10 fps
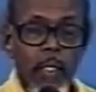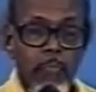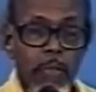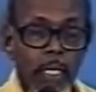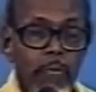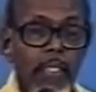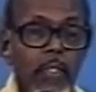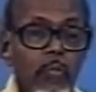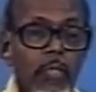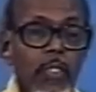பிறவி
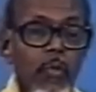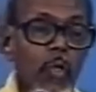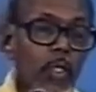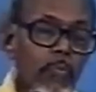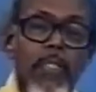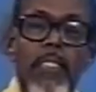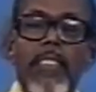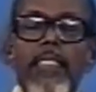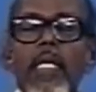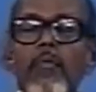துன்பத்தை
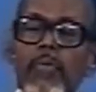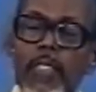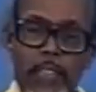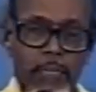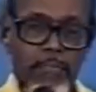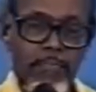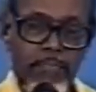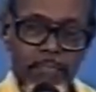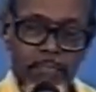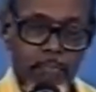ஒழிப்பதற்கு இந்த அன்பு வேண்டும்
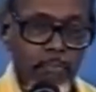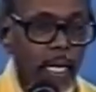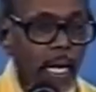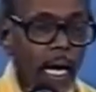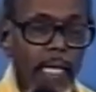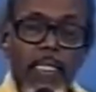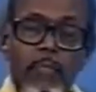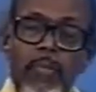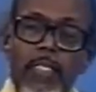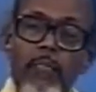அது
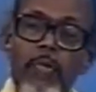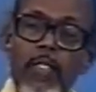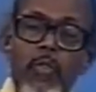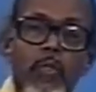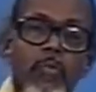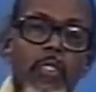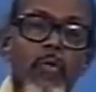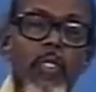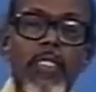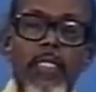இப்படியா பிறவி துன்பத்தை
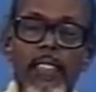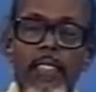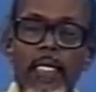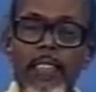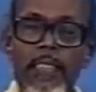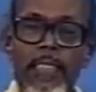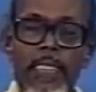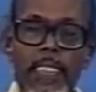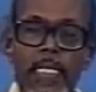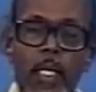ஒழிக்கிறதுனா
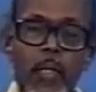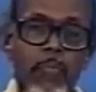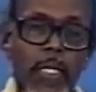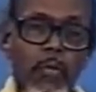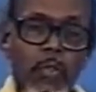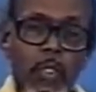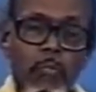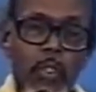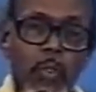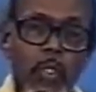பிறவி
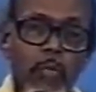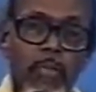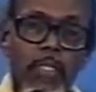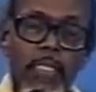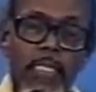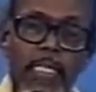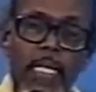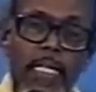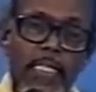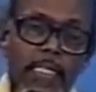துன்பத்தை ஒழிப்பதற்கு
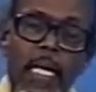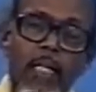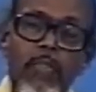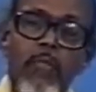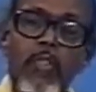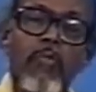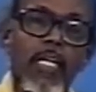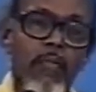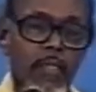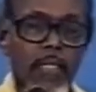இந்த அன்பு எப்படி
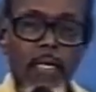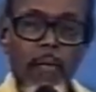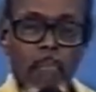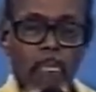பயன்படணும்